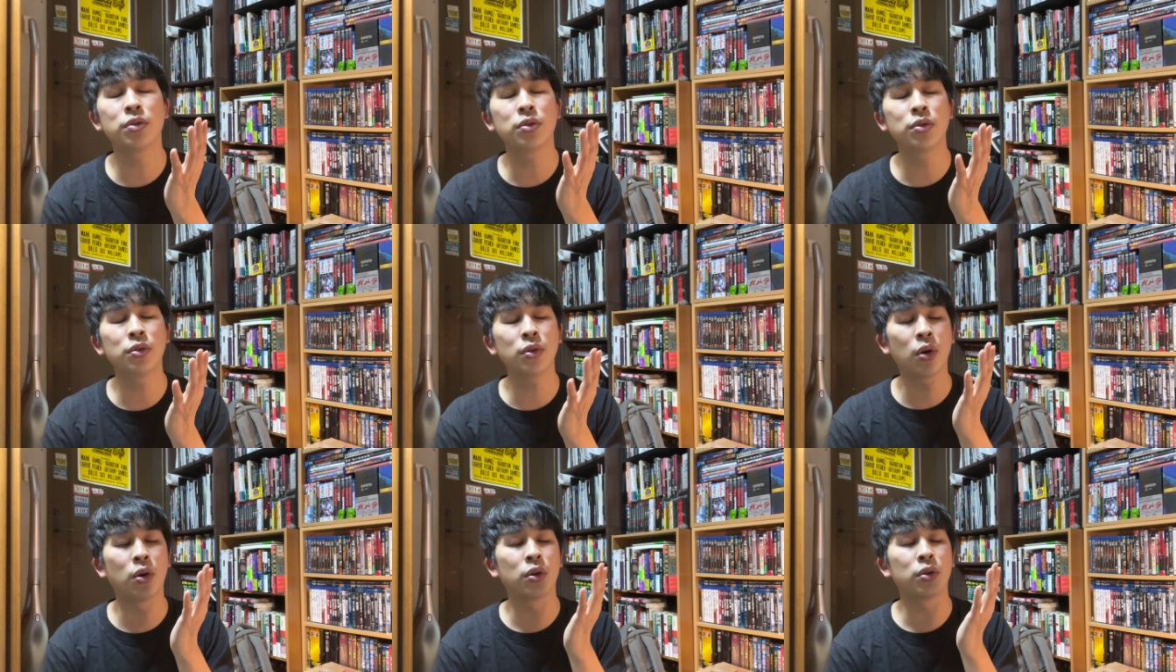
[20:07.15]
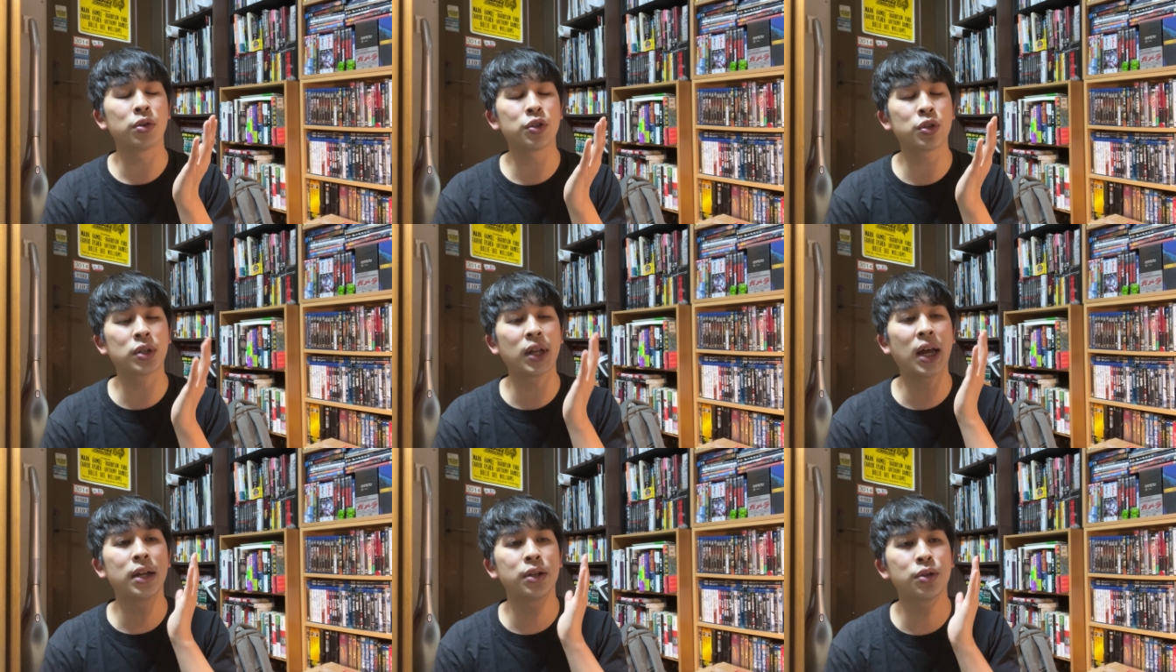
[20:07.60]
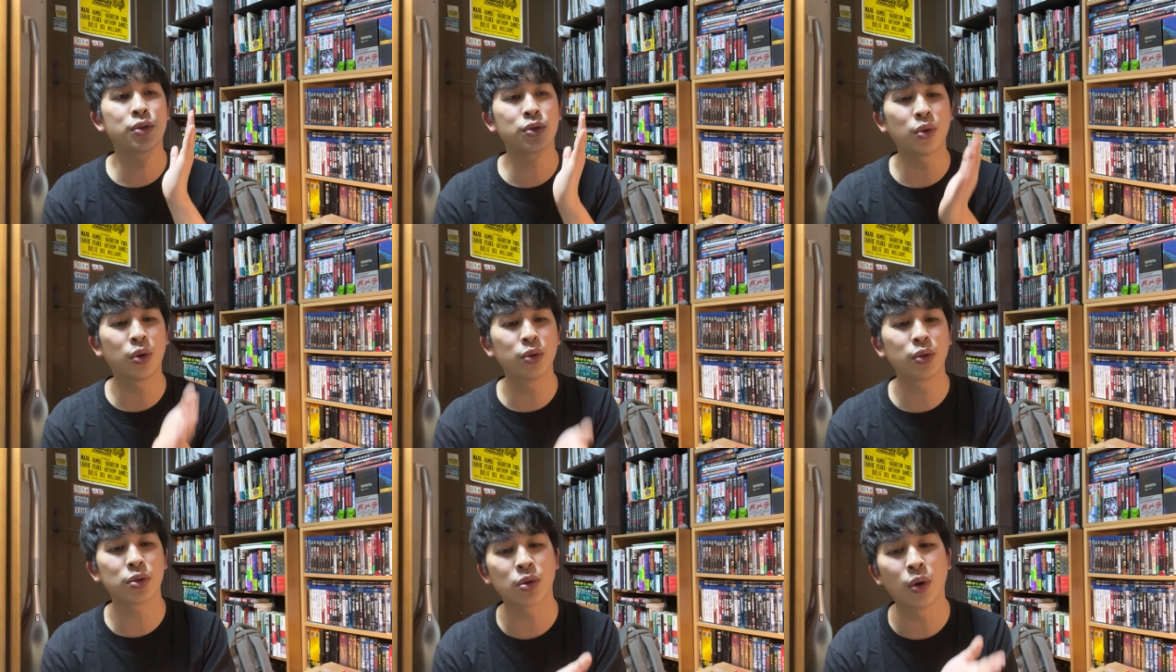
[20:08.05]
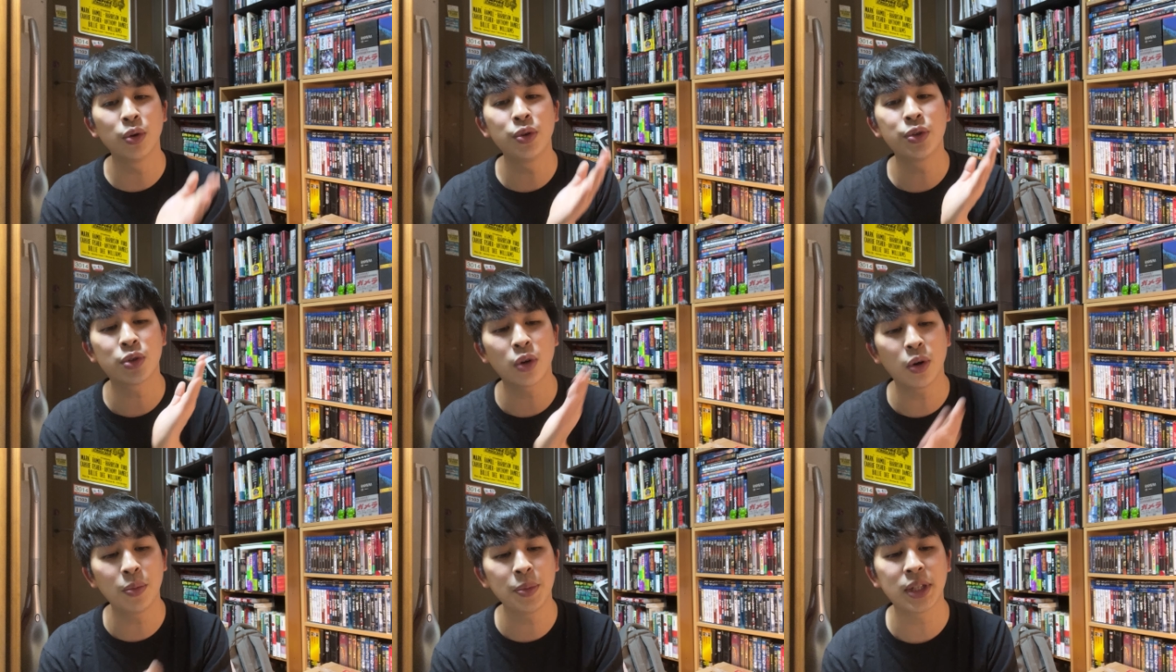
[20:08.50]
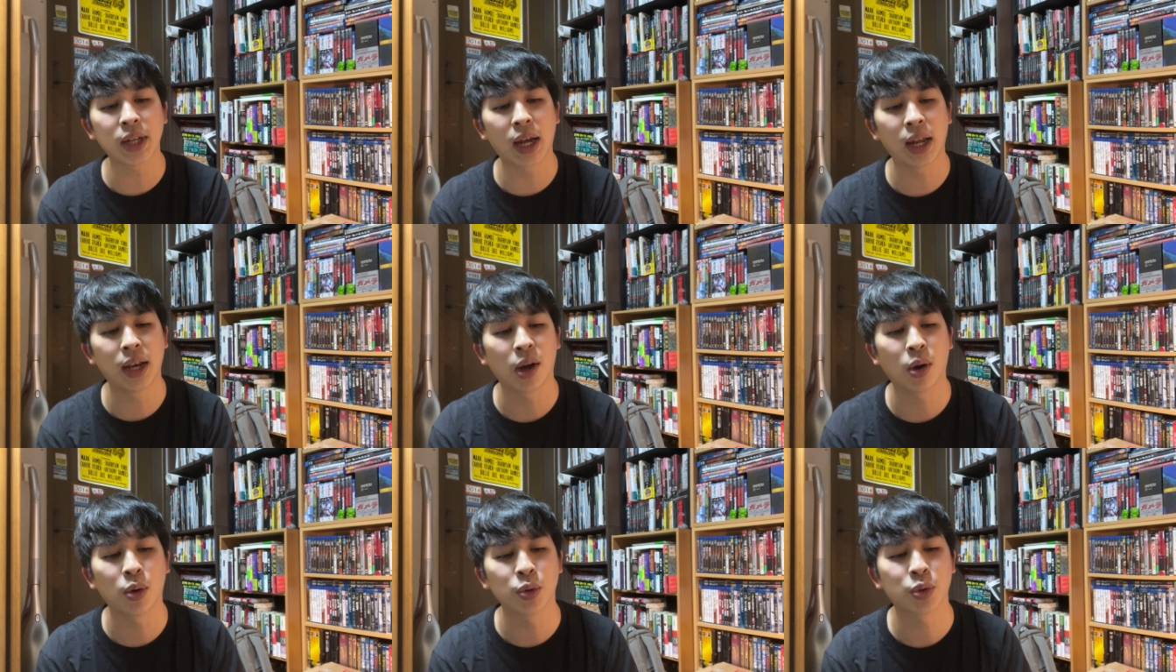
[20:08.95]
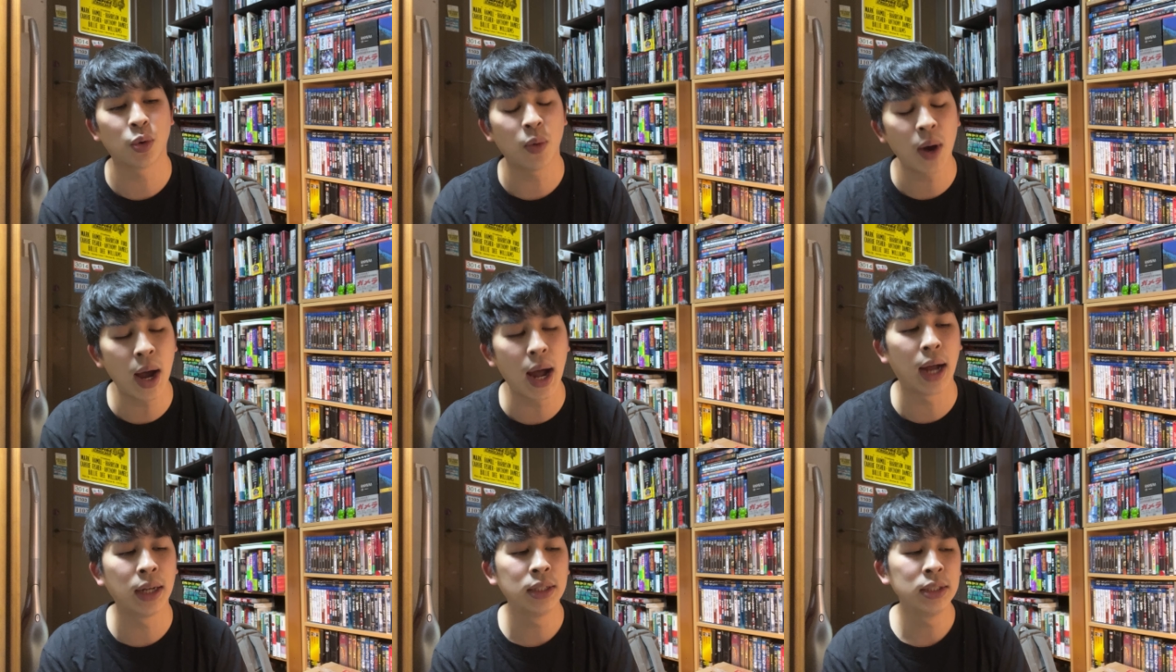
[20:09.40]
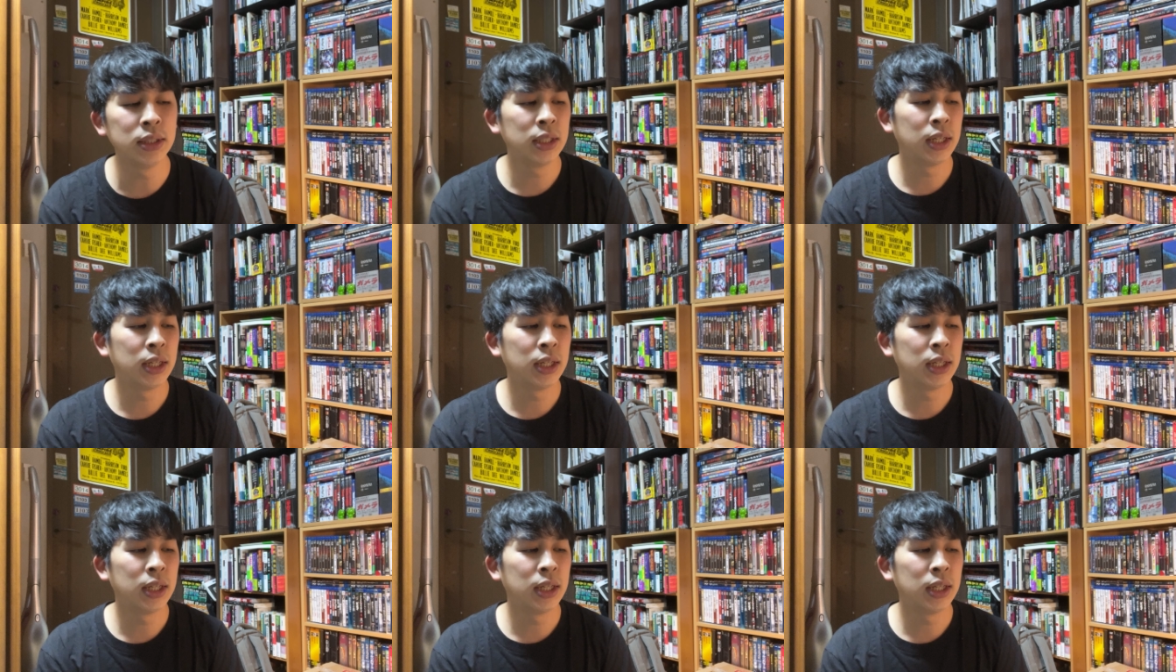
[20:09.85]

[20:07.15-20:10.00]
の主体、主張の尊重みたいなことは、